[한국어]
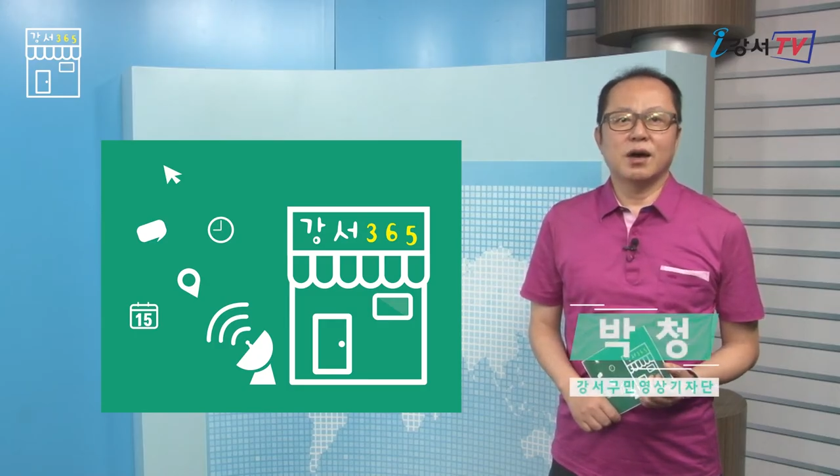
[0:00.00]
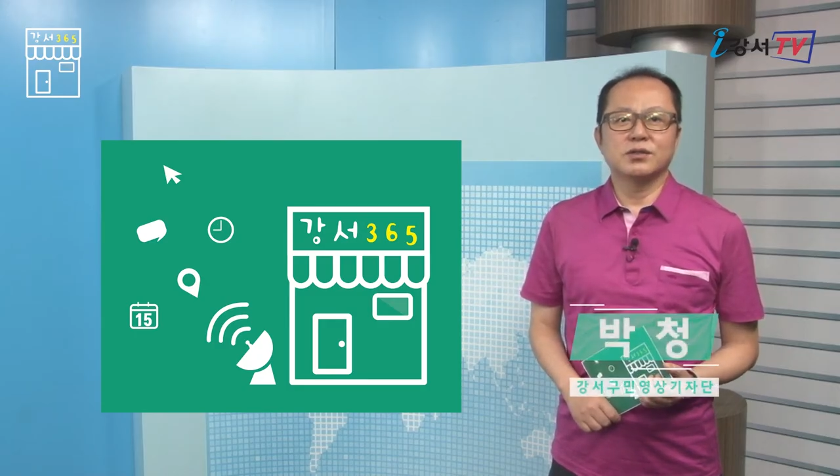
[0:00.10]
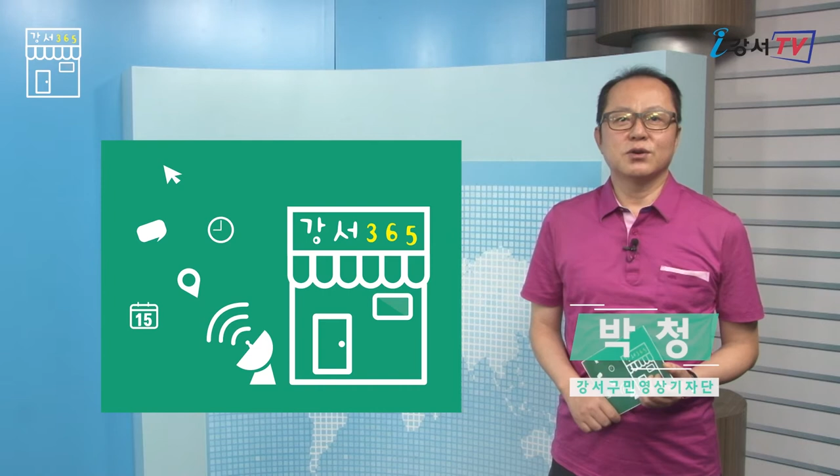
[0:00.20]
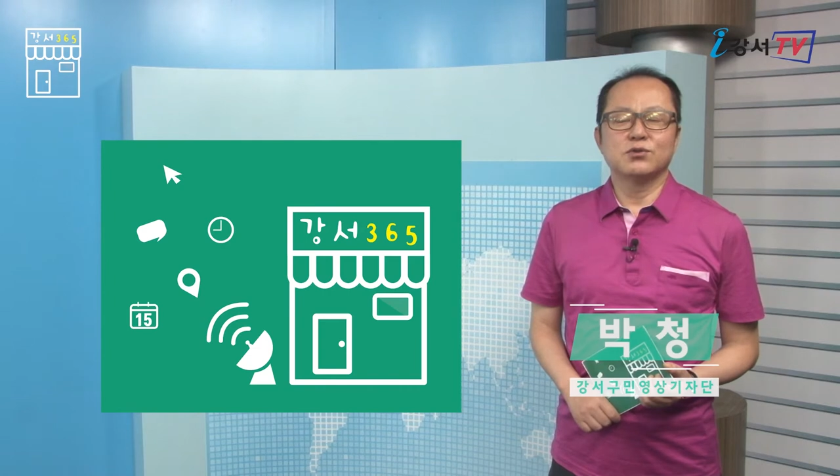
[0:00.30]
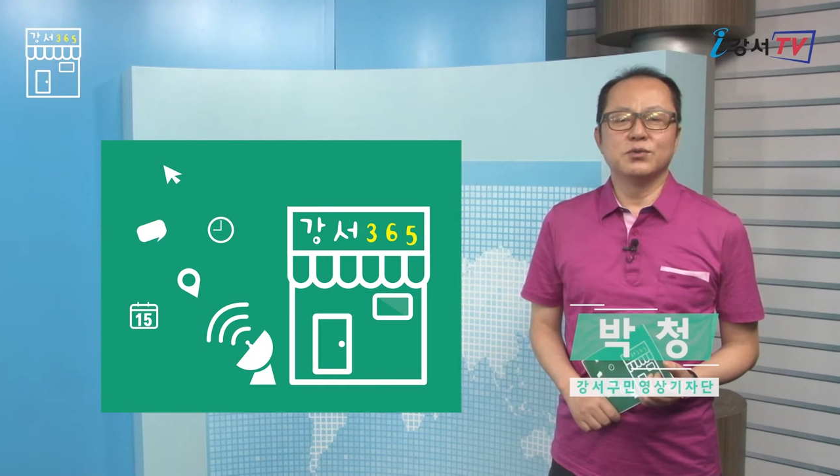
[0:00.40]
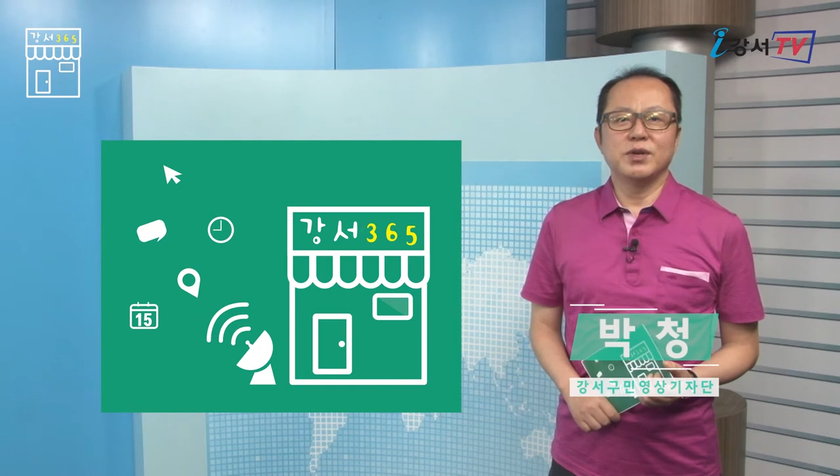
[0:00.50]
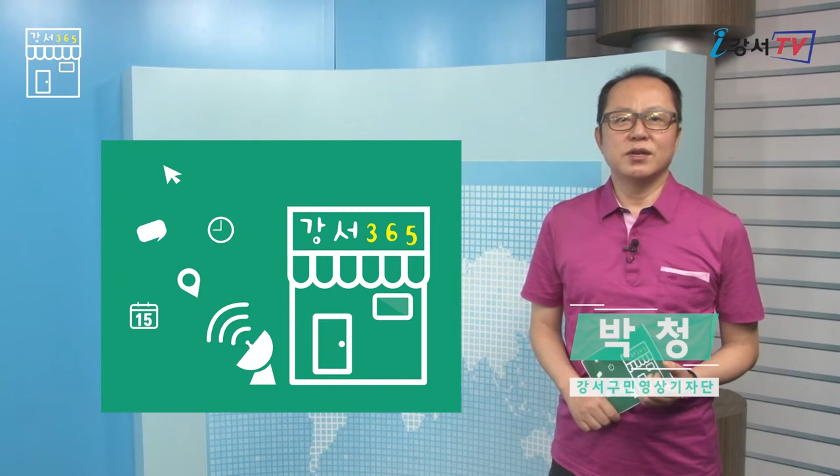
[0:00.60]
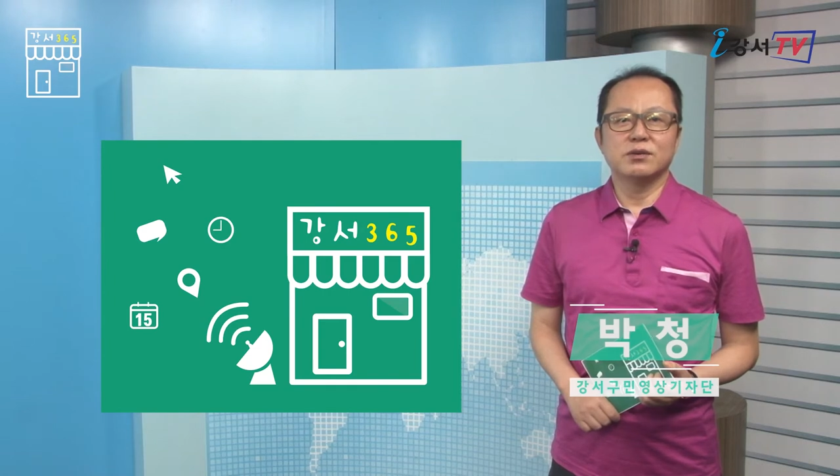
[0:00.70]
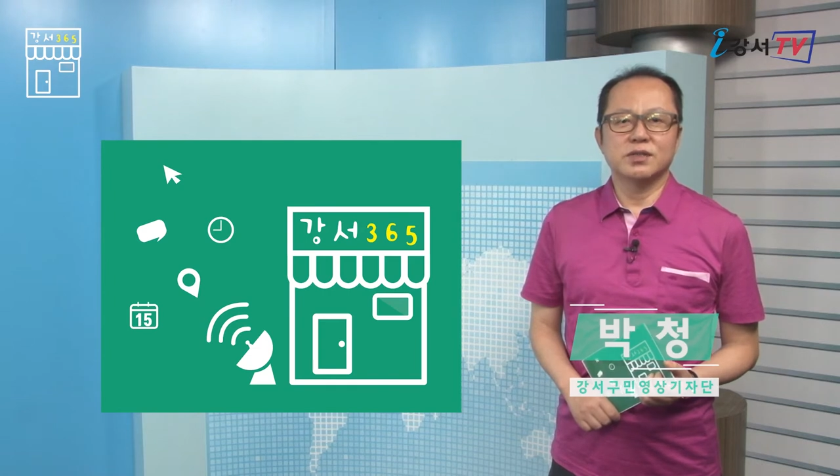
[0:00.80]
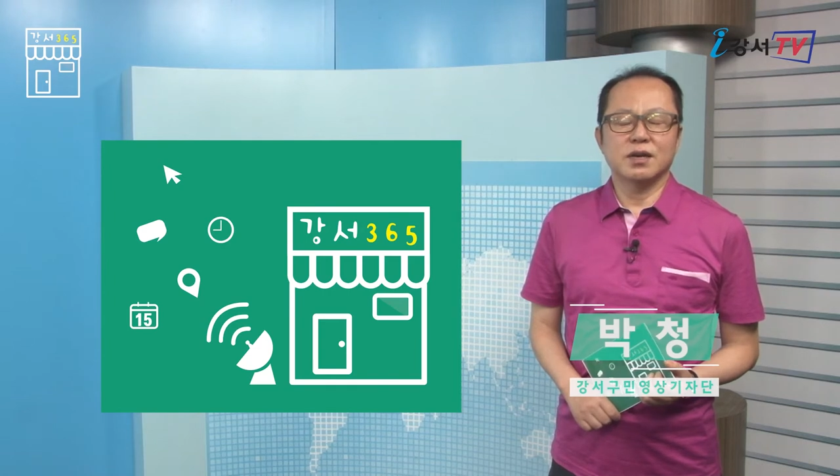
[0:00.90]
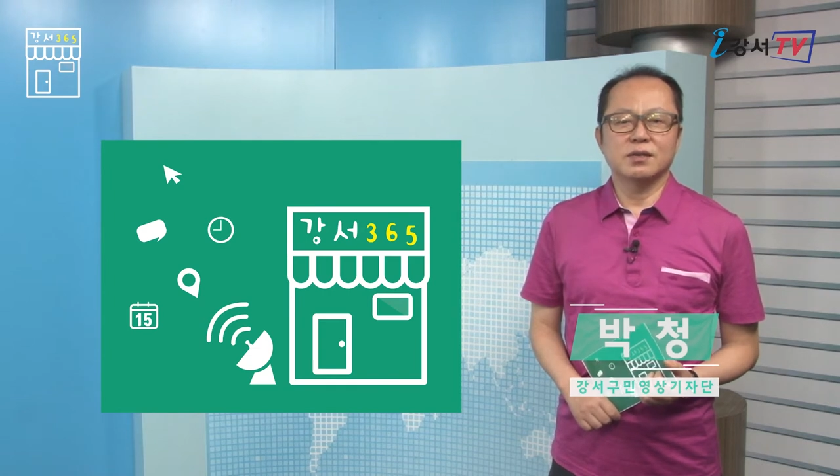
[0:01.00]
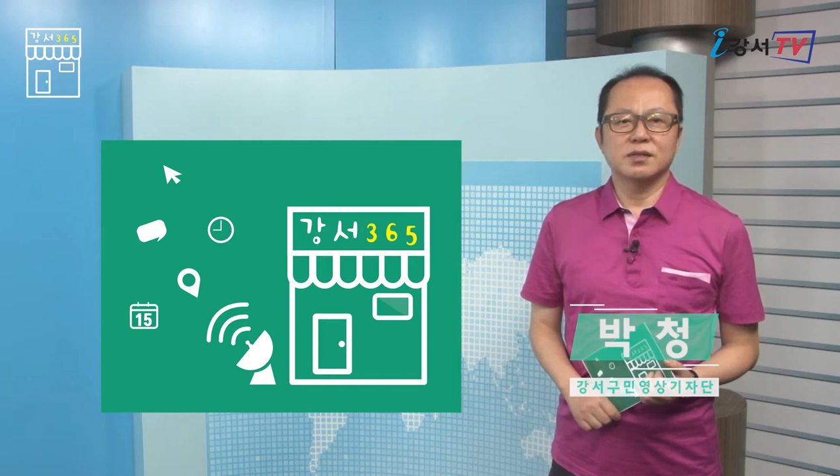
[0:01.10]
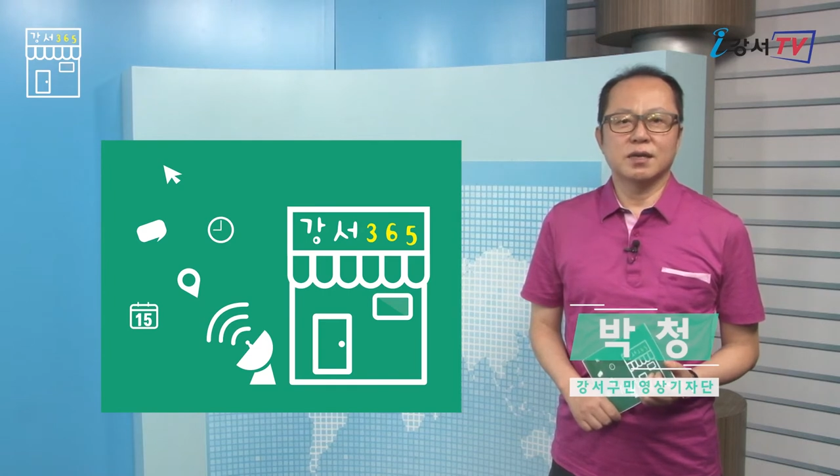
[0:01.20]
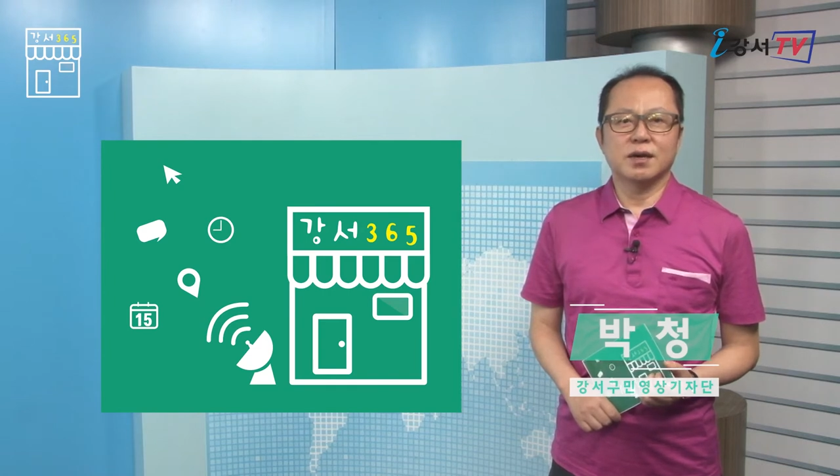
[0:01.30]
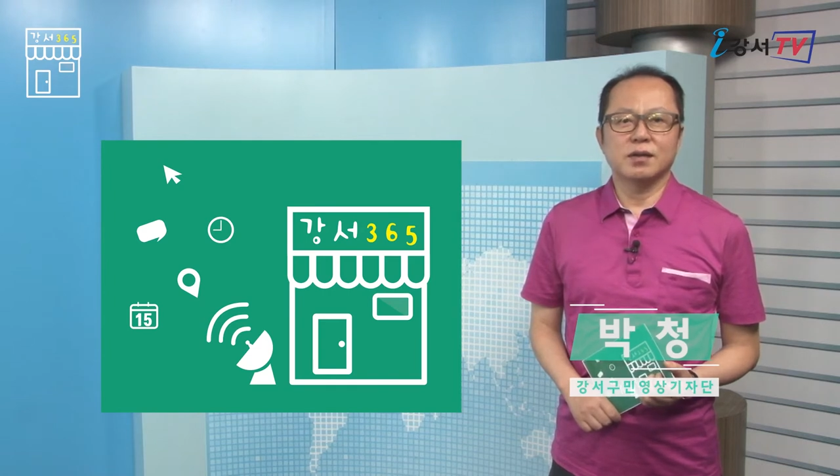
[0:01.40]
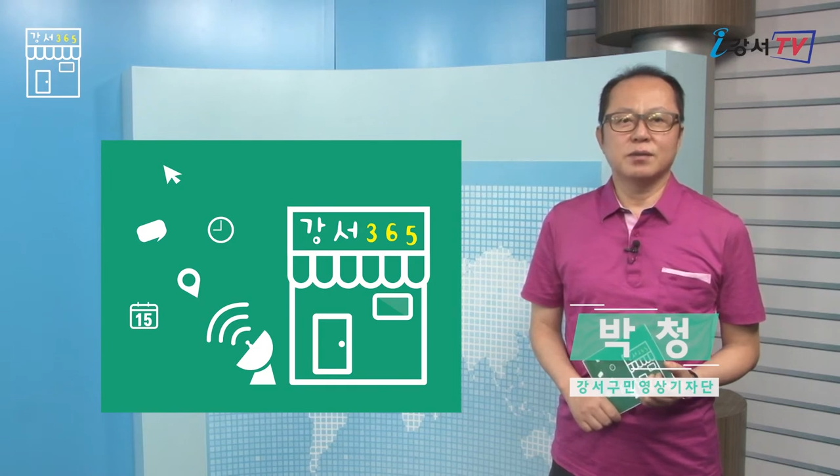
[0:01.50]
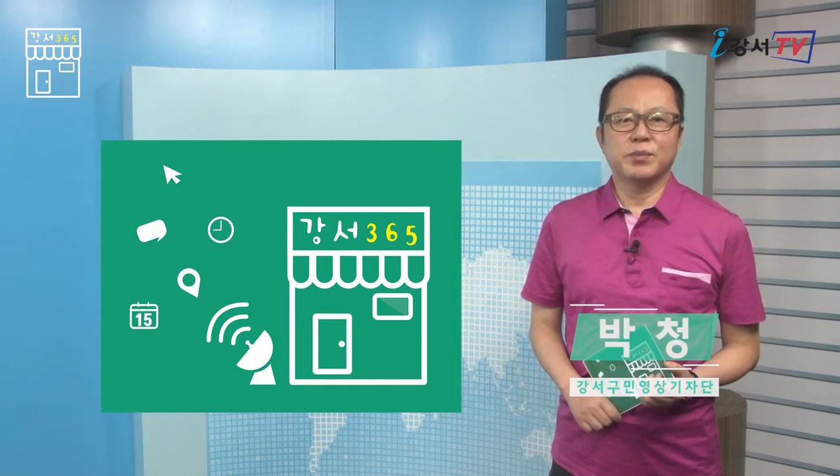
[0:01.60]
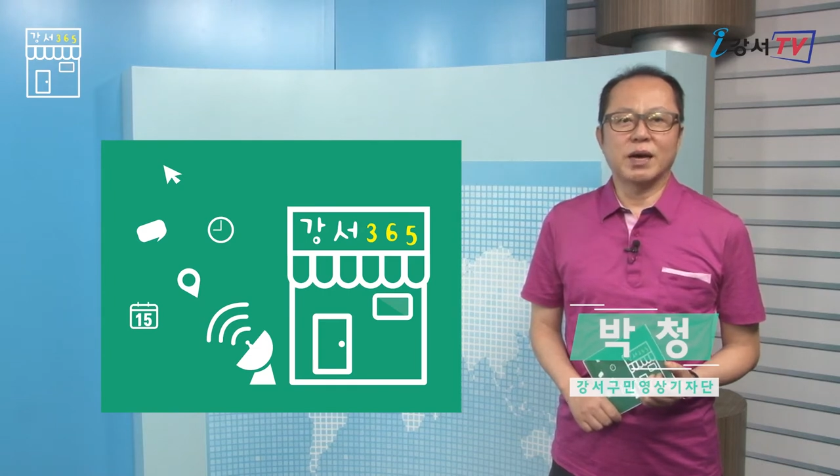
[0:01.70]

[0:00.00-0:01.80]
강서 구민영상기자단